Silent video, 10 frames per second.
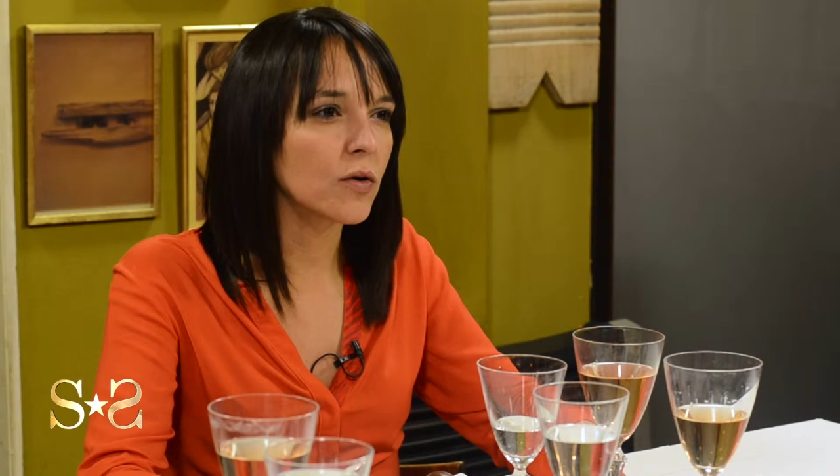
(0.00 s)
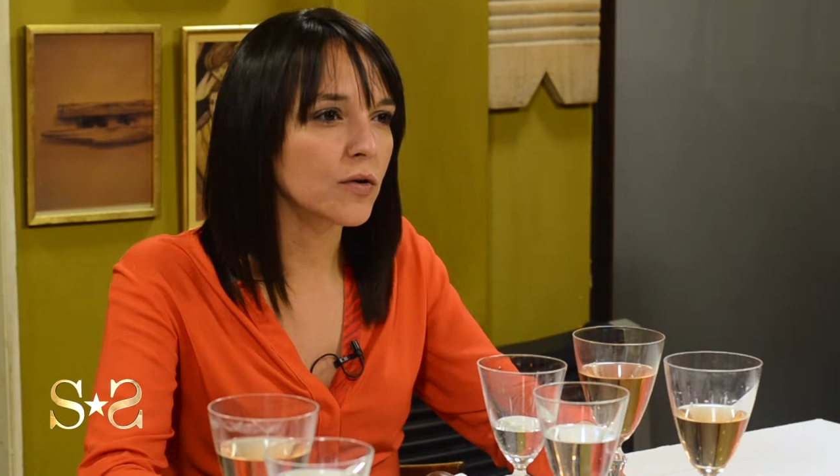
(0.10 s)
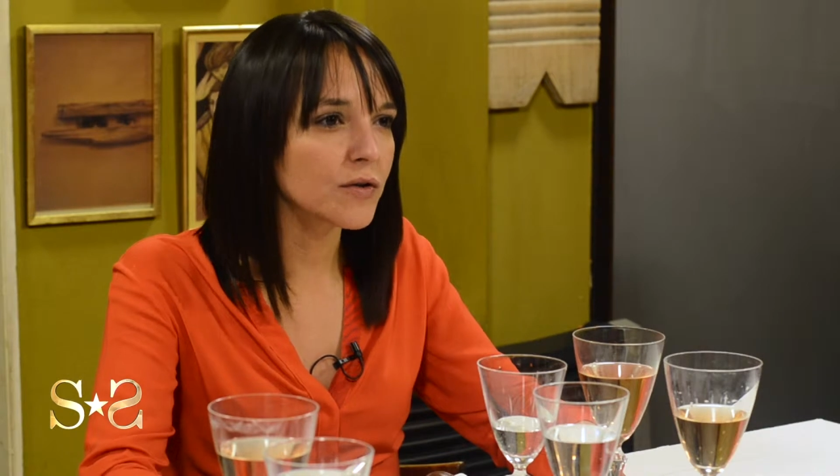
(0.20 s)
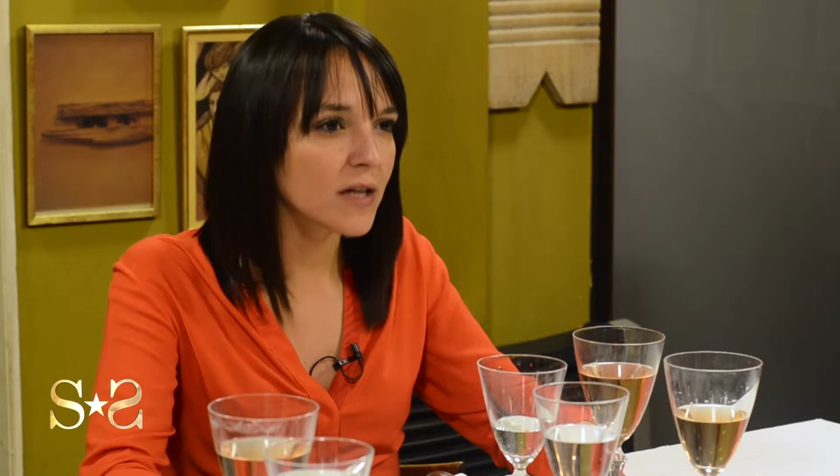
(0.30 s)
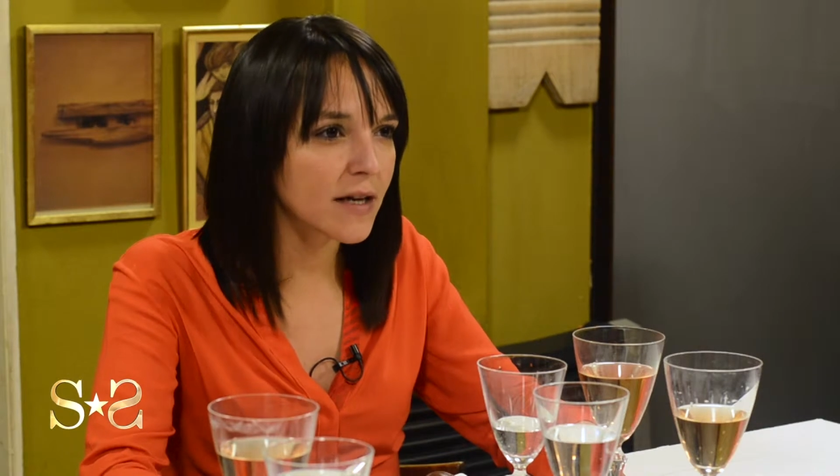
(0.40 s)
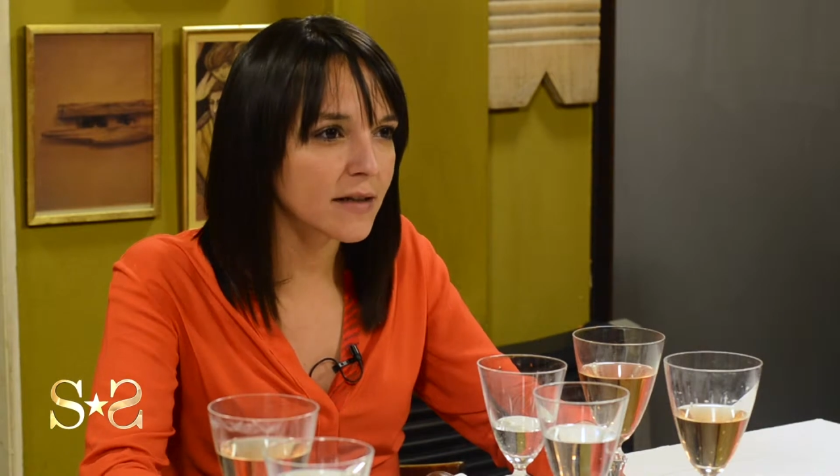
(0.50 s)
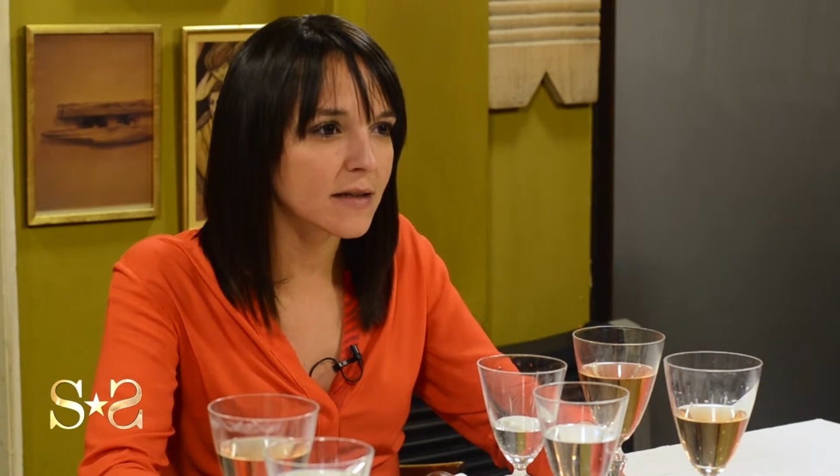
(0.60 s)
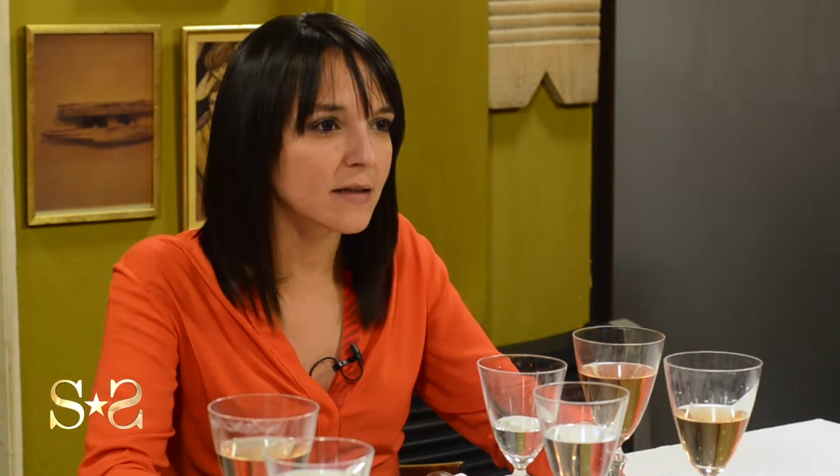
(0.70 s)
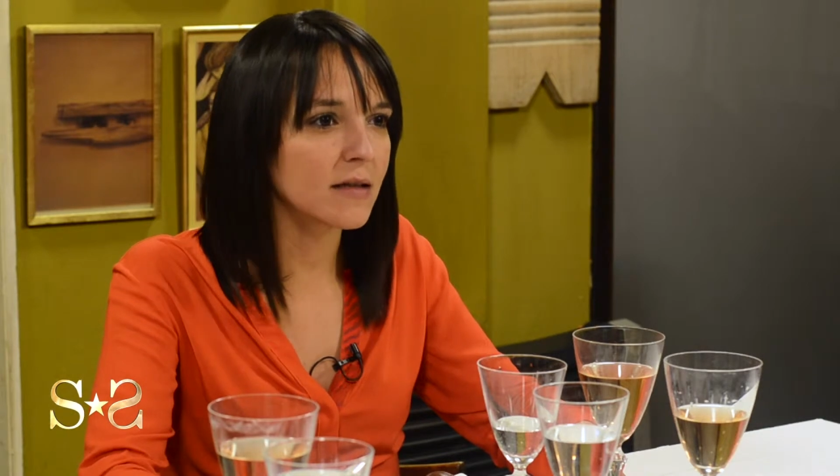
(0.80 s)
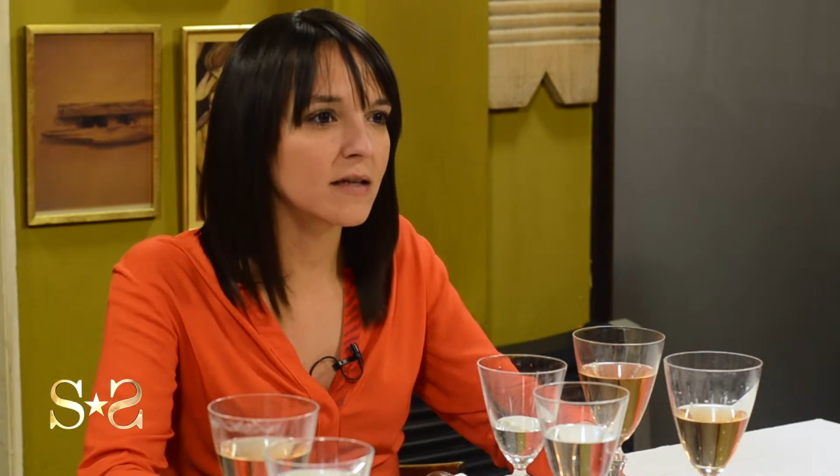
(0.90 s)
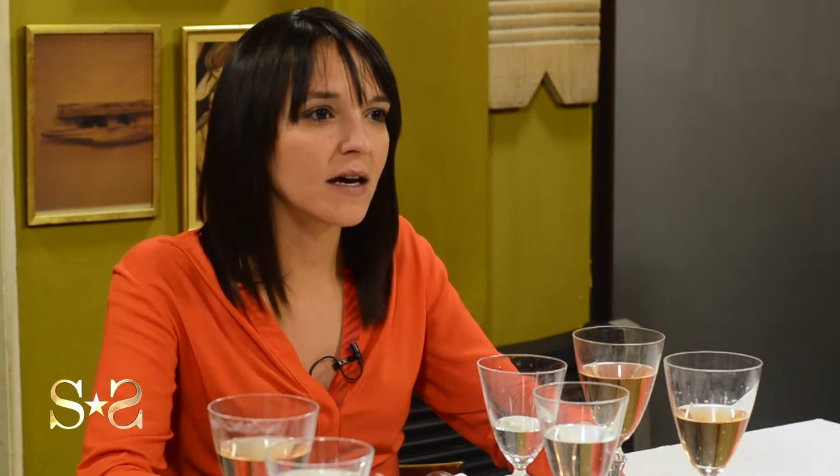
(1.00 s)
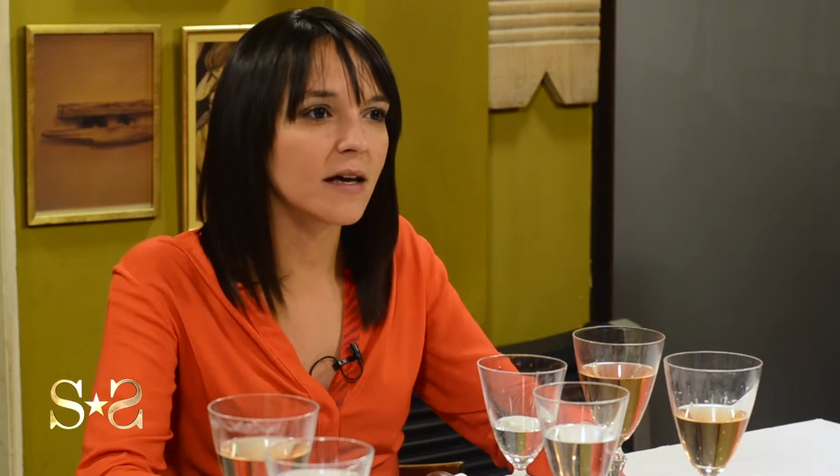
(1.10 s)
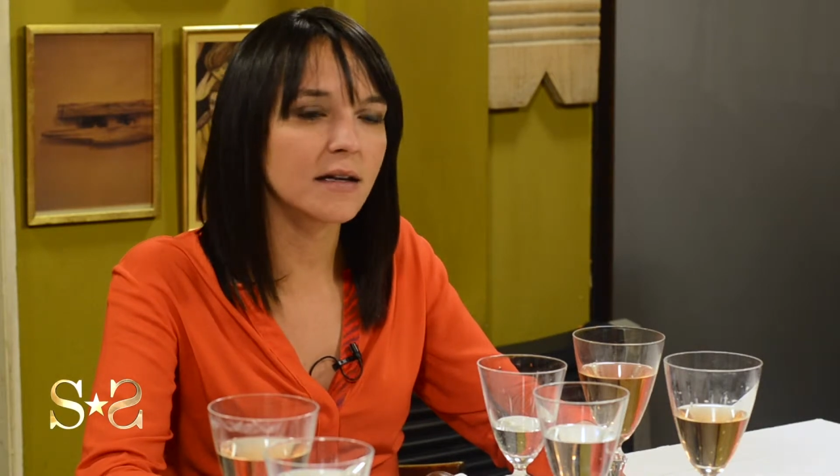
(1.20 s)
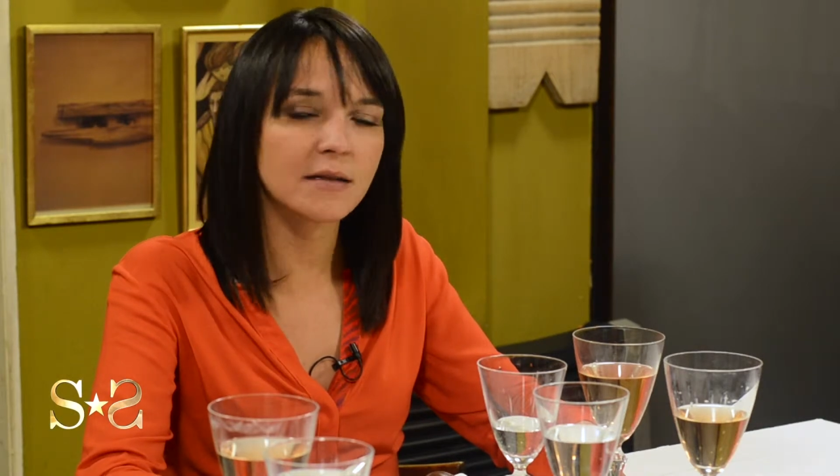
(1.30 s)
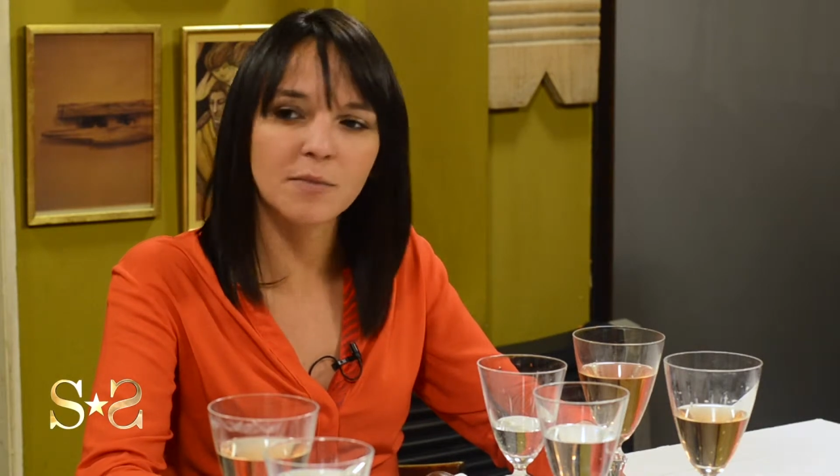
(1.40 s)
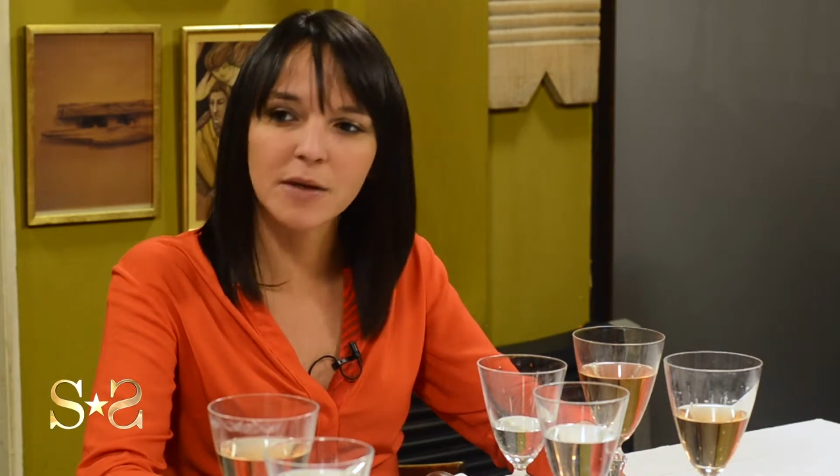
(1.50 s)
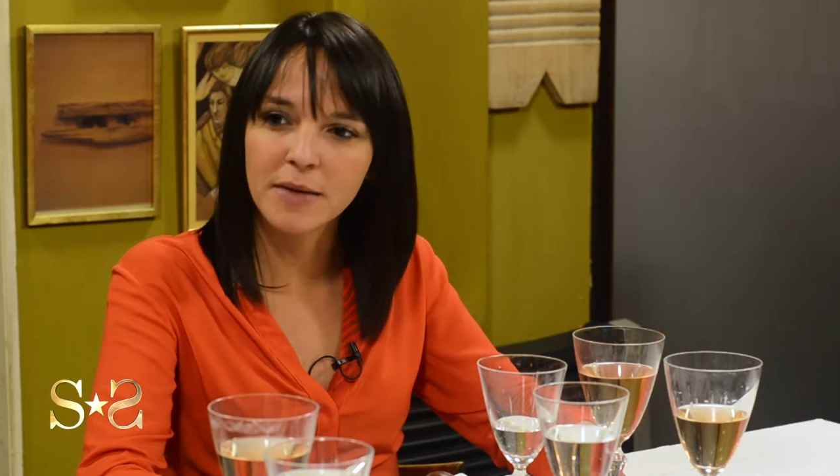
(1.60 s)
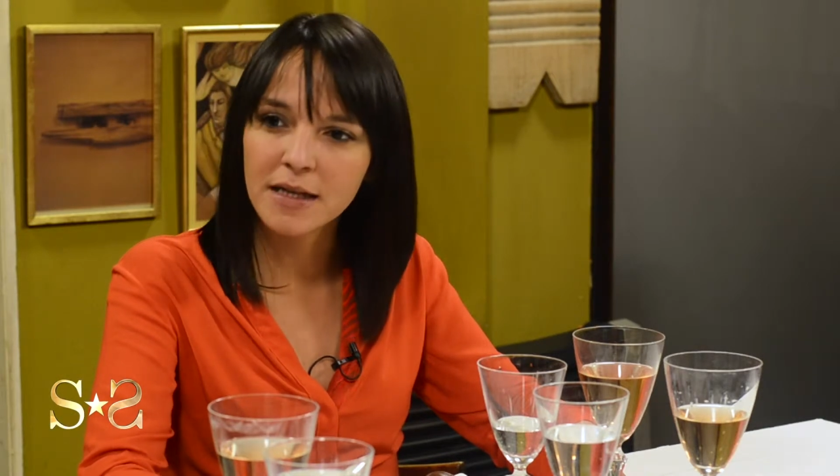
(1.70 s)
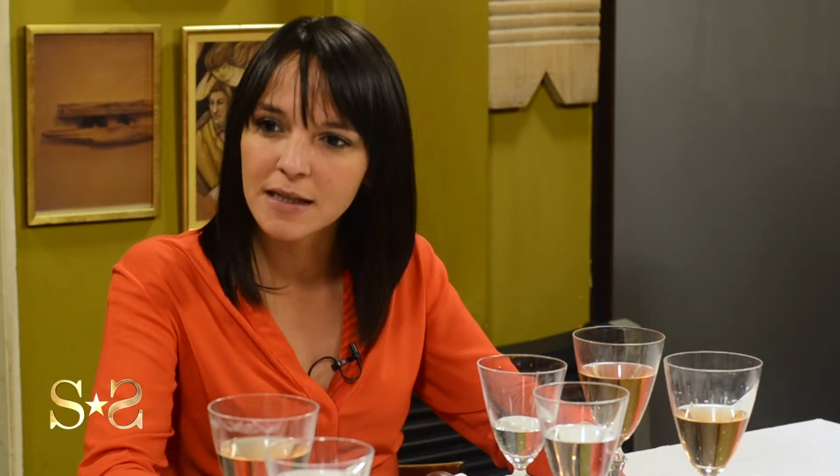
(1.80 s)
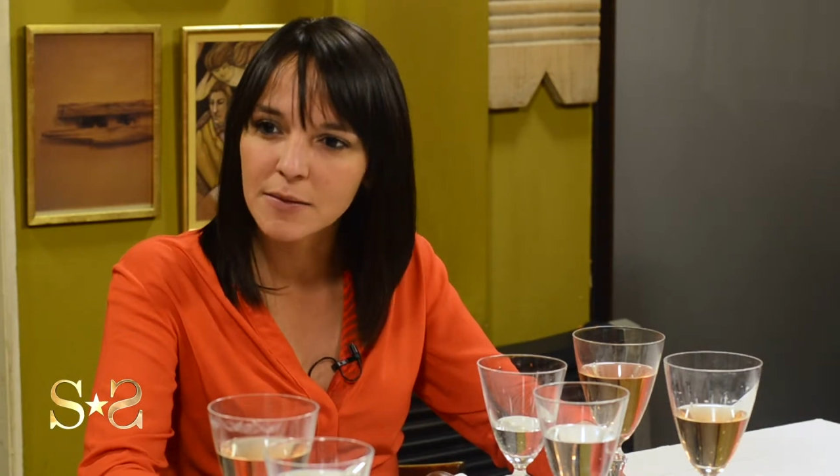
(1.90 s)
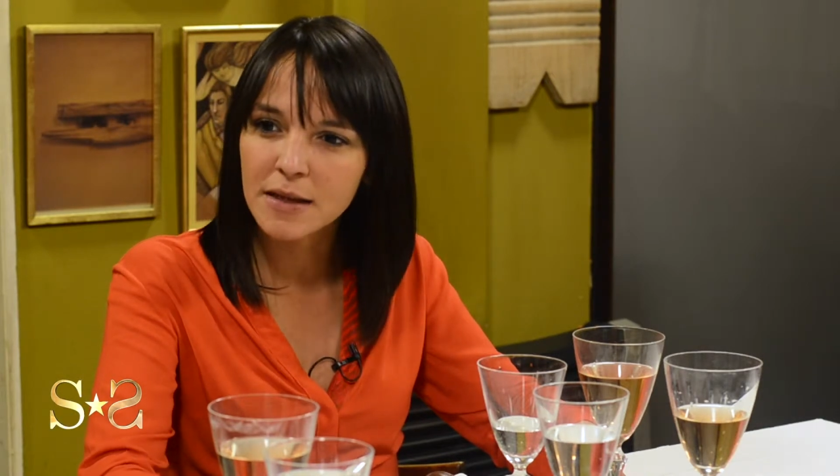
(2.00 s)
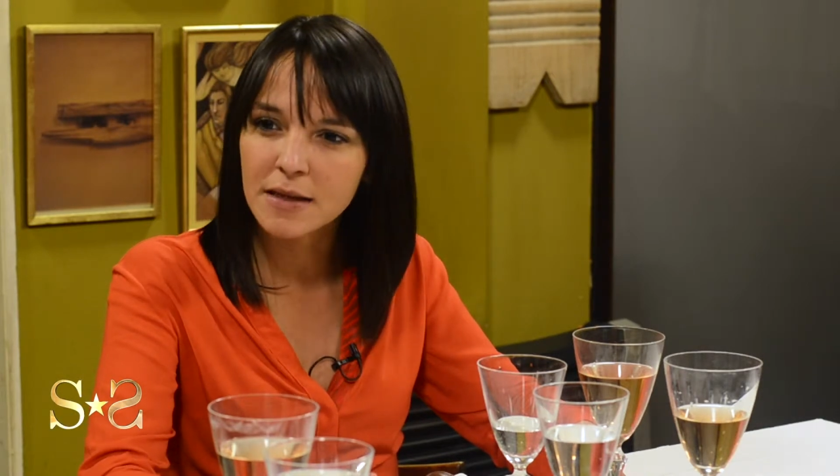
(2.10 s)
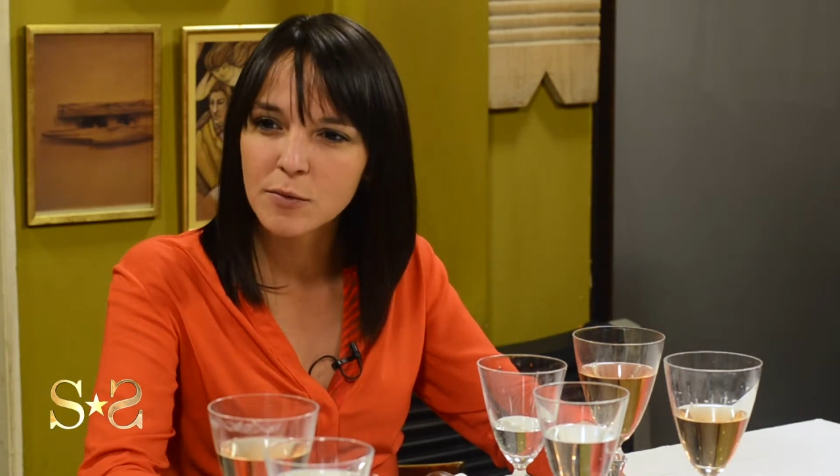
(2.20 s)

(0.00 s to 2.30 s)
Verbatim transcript: conocer las necesidades permanentemente.